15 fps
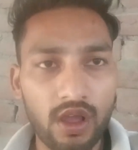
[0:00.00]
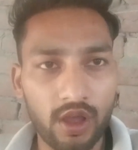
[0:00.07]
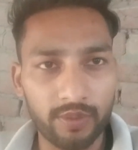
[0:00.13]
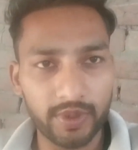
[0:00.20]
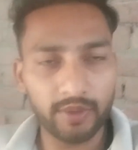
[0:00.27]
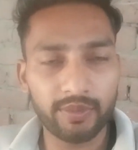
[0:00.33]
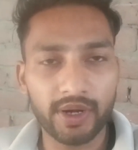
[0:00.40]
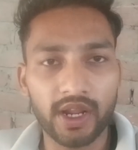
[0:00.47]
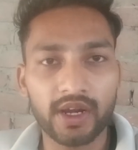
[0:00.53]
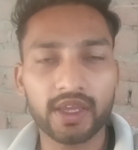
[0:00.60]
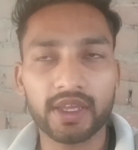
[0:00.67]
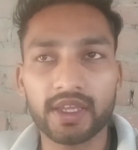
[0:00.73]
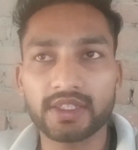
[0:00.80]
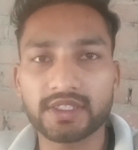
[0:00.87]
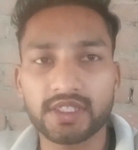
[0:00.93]
अपना बनाना
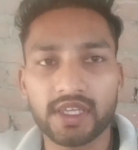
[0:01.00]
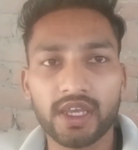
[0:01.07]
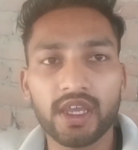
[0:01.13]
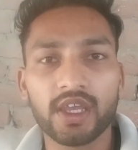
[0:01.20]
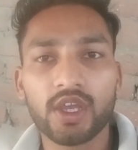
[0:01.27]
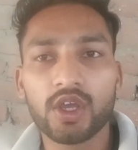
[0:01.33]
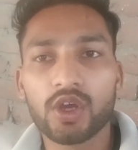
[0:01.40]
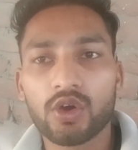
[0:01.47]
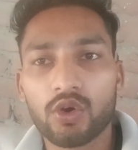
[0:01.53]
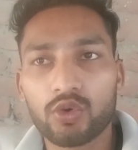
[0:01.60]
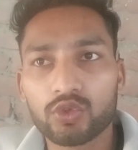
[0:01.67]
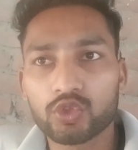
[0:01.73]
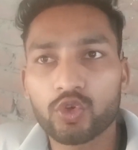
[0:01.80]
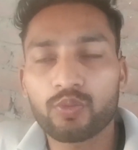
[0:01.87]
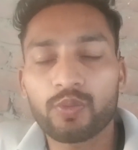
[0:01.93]
कैसे है
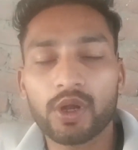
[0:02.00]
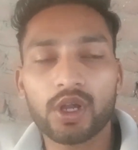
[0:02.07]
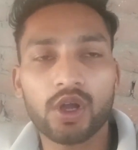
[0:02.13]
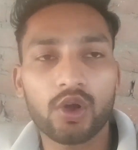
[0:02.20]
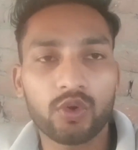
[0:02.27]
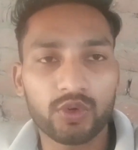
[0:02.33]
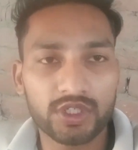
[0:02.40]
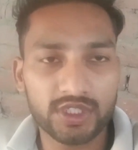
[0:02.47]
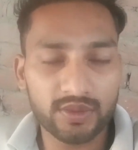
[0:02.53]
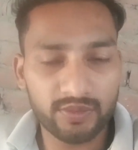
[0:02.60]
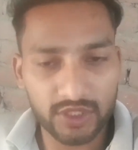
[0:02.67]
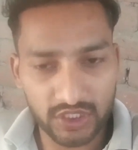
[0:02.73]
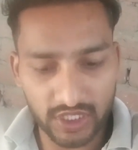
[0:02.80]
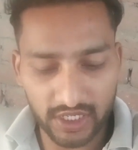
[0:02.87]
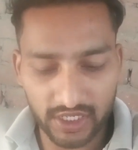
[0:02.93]
और उसको पक्का होने से
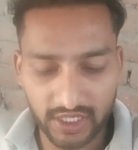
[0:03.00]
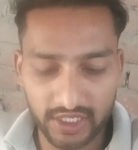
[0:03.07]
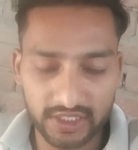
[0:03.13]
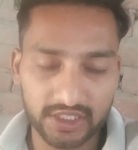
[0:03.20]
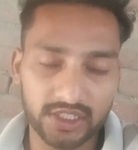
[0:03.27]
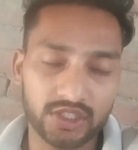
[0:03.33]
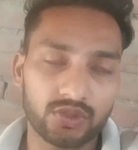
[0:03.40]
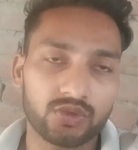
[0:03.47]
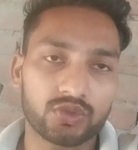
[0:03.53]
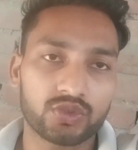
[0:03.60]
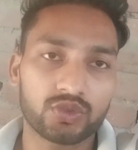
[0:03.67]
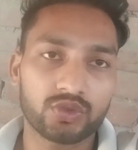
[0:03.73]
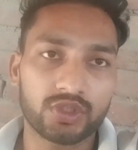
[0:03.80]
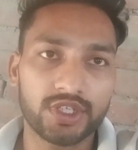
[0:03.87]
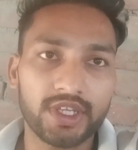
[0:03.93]
बचाना कैसे है
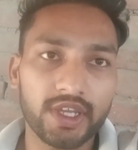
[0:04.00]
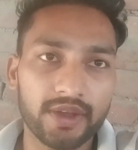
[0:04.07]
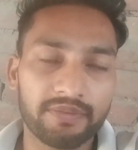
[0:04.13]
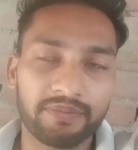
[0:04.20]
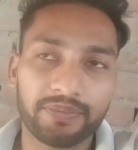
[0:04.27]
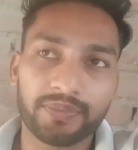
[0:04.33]
दोस्तों ठीक है